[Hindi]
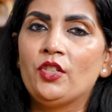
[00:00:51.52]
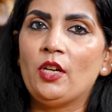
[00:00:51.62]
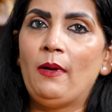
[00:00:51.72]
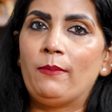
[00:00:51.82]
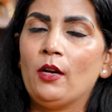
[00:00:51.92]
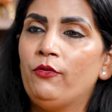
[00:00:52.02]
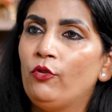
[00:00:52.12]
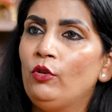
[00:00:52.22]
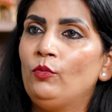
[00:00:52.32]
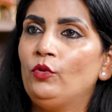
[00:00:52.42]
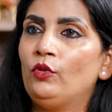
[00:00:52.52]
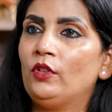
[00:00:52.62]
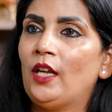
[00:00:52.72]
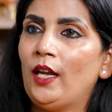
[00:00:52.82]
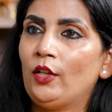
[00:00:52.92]
जब आपका फुल मून
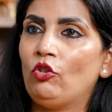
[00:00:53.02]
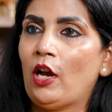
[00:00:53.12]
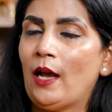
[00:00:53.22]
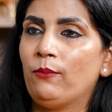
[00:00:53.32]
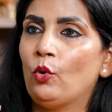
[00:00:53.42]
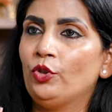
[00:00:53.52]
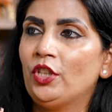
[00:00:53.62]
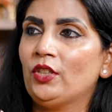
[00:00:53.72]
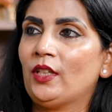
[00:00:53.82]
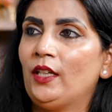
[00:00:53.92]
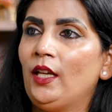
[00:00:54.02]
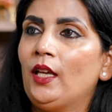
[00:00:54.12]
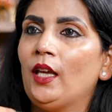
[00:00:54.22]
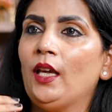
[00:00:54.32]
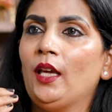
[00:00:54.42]
होता है तो आप कोशिश करिए
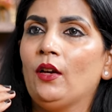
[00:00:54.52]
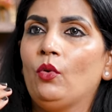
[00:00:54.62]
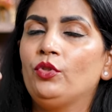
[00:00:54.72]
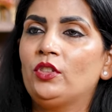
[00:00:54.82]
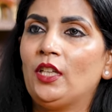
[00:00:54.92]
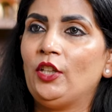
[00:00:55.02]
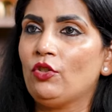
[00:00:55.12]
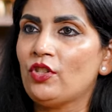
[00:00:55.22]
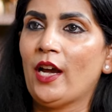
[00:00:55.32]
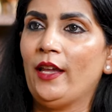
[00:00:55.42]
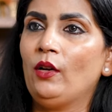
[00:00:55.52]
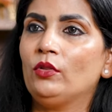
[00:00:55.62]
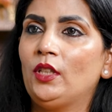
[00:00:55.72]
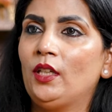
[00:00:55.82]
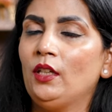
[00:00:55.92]
कि उसकी जो छाया
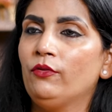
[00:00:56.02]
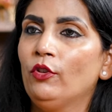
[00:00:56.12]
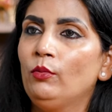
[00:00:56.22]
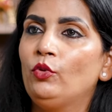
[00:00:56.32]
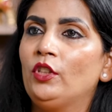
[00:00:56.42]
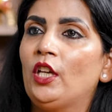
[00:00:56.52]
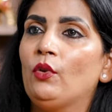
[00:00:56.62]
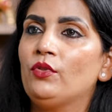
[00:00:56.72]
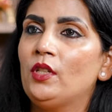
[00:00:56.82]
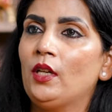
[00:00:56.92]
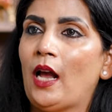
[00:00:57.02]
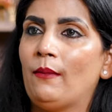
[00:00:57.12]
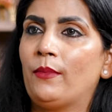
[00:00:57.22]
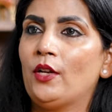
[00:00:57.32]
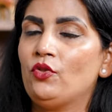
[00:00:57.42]
होती है ना फुल मून की उस दिन
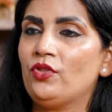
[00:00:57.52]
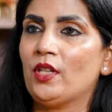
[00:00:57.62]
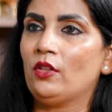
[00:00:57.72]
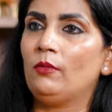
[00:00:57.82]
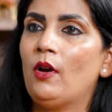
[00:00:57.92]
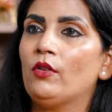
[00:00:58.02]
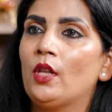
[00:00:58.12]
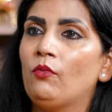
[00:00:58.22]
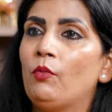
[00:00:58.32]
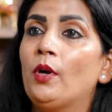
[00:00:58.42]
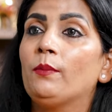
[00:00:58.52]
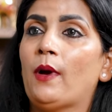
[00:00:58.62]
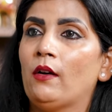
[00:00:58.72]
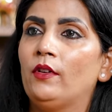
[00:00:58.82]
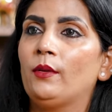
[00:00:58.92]
आपका जो चंद्रमा होता है वो बहुत
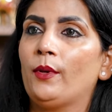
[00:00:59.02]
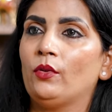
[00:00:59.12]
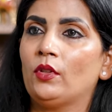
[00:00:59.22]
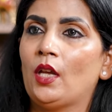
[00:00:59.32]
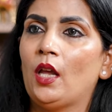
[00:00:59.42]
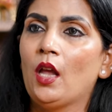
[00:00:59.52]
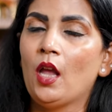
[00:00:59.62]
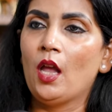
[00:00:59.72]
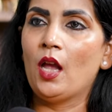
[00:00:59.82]
पावर में होता है